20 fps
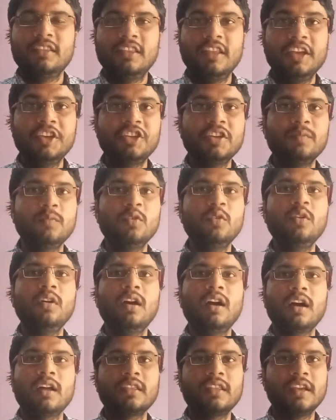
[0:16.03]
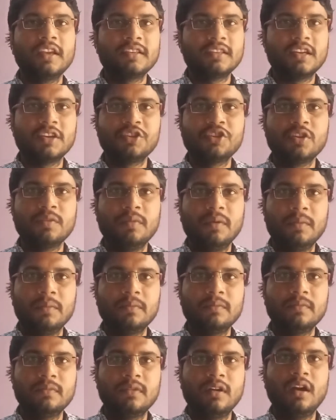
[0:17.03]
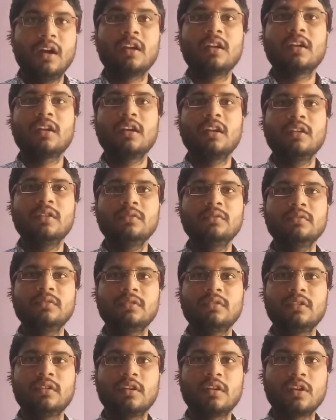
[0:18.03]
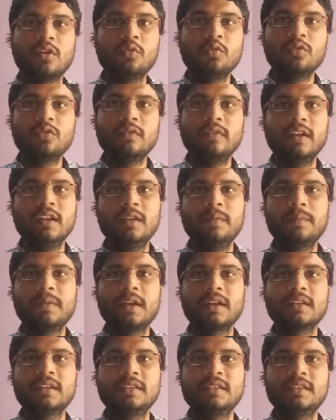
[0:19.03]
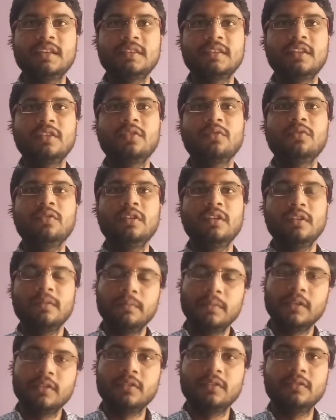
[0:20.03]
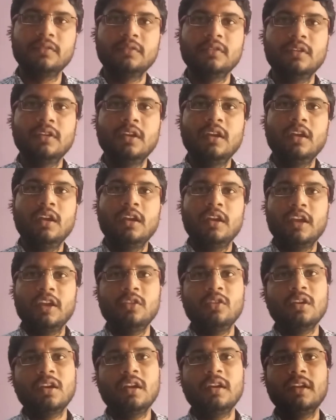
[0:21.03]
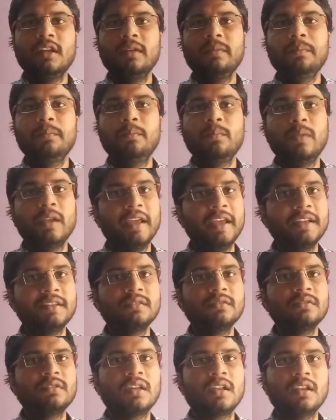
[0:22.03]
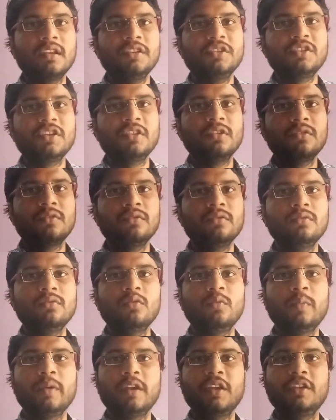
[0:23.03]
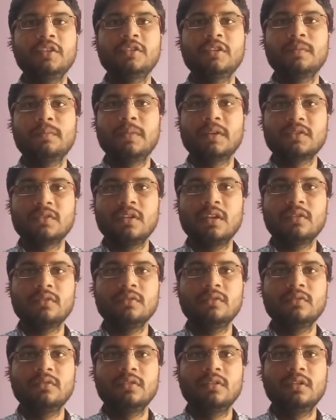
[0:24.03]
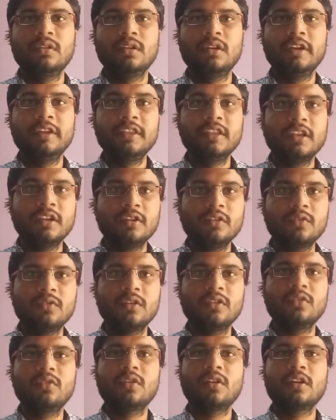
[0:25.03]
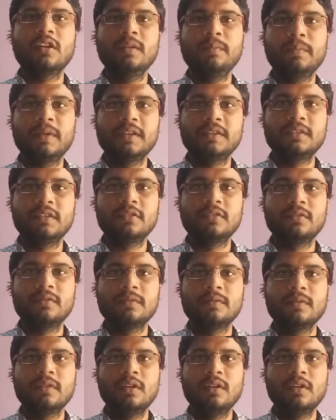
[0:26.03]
దేశంలో ఆర్థిక సంక్షోభం ఆటగాళ్ళు గ్రౌండ్కు వెళ్ళి ప్రాక్టీస్ చేసేందుకు ఇబ్బందులు ఎందుకంటే ప్లేయర్స్ను తరలించేందుకు ఉపయోగించే బస్సులకు ఇంధనం కూడా దొరకని పరిస్థితులు